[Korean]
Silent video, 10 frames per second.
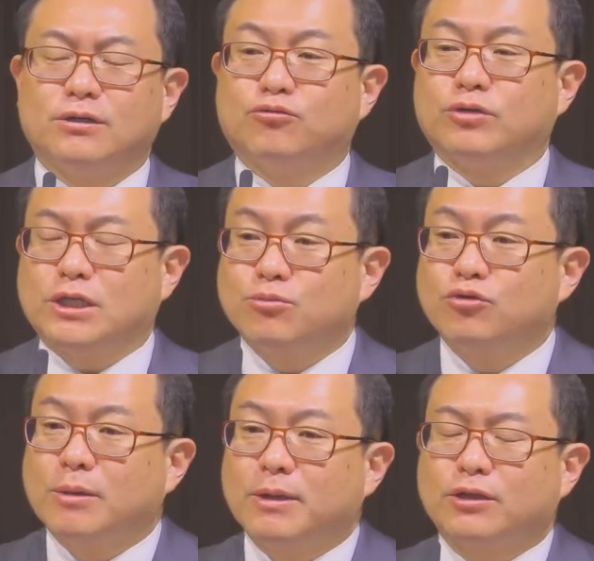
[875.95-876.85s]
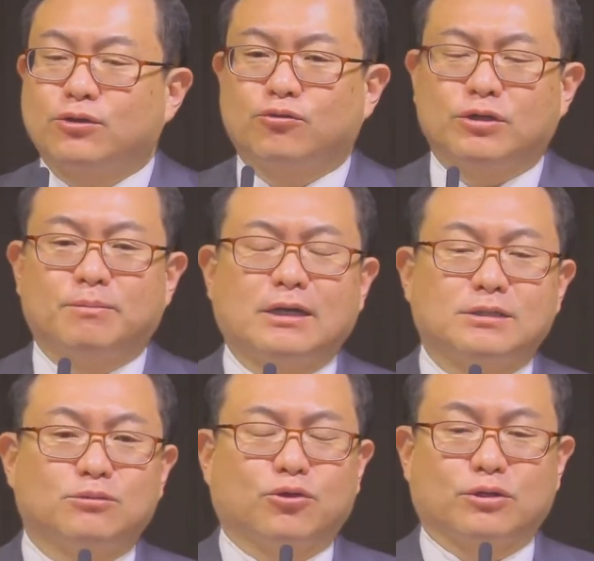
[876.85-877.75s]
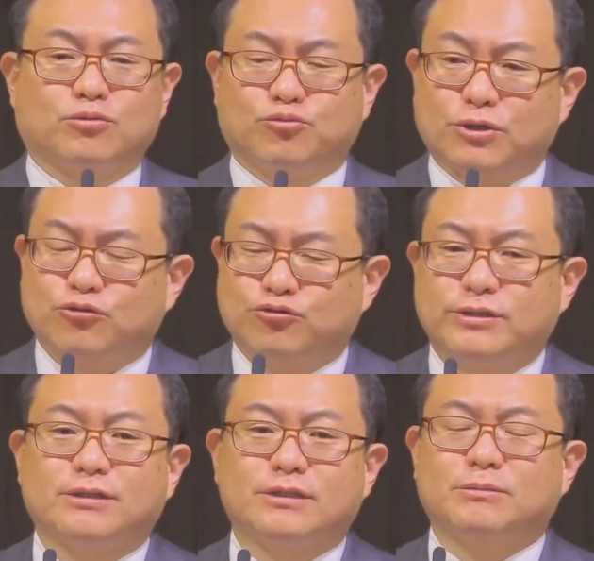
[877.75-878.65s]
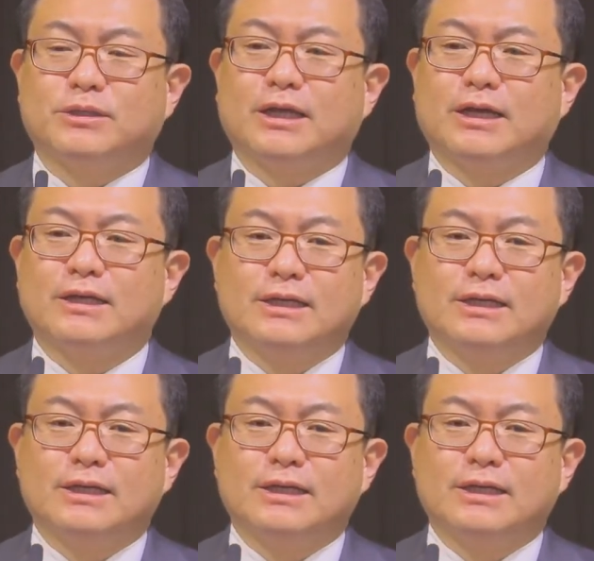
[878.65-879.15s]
우리 2부 예배 때도 우리 말씀을 통해서 분명히 주실 것입니다.